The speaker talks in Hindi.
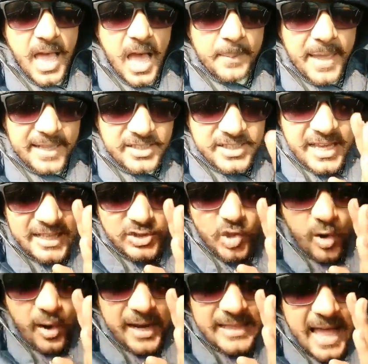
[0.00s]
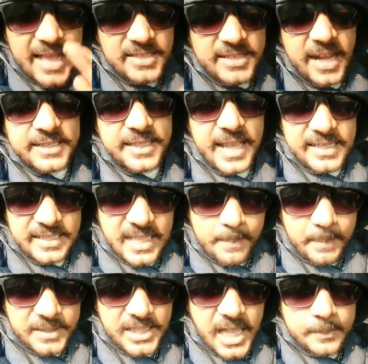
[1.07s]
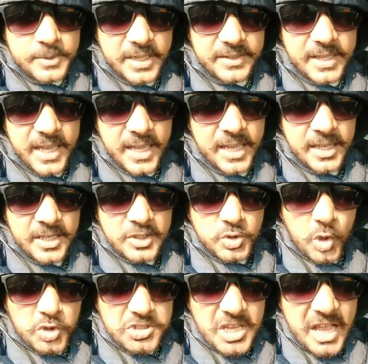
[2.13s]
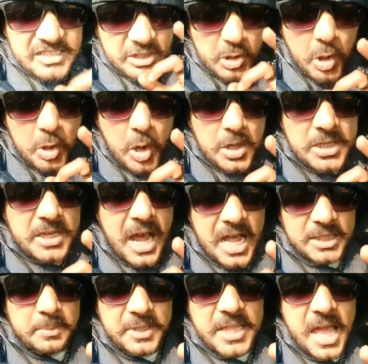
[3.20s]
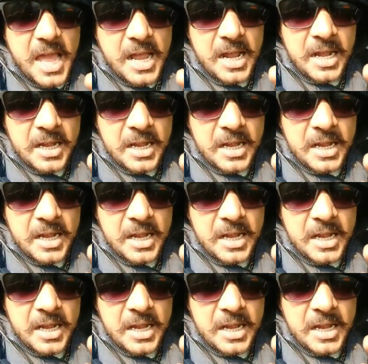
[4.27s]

अबे अच्छे अच्छों का इलाज कर दिया सलभ प्रताप सिंह ने तुझ जैसा दो कौड़ी का आदमी ना